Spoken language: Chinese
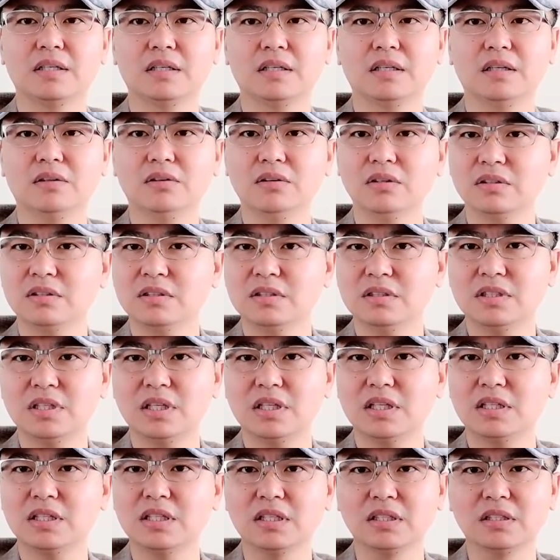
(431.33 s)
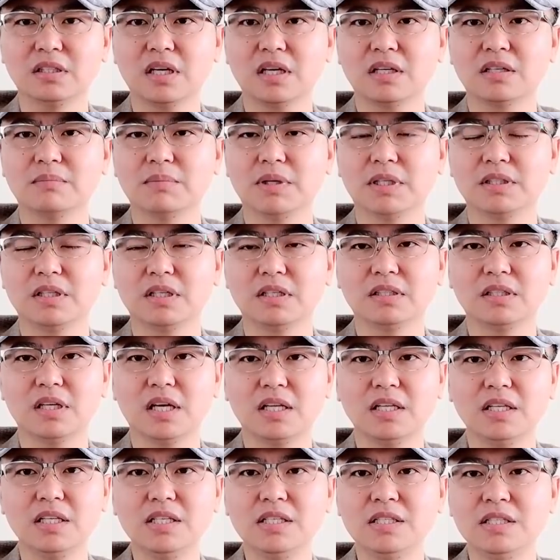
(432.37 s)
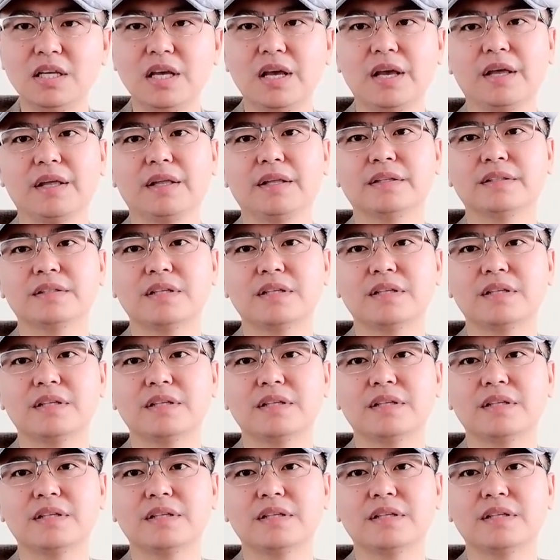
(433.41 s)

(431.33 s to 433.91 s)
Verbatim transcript: 俄罗斯现在顶在什么？顶在一线，